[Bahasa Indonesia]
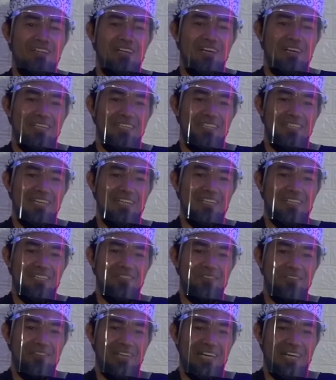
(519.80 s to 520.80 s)
Yang
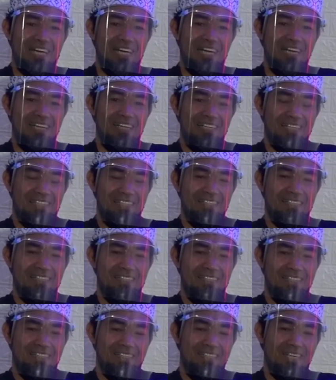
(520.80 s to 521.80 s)
kedua,
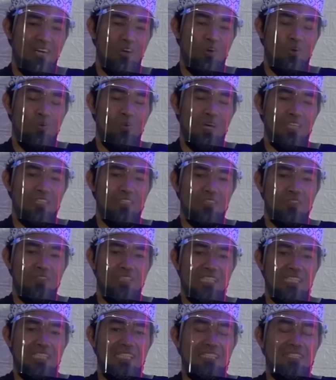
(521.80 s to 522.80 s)
ya
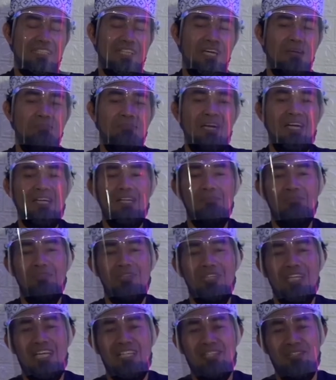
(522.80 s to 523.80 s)
wattu'ata
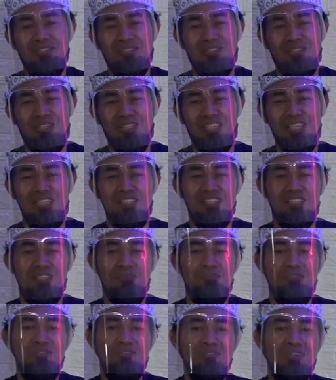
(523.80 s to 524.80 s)
maqbulatun dan
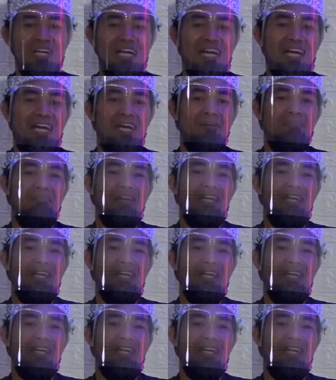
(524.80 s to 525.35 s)
semua amal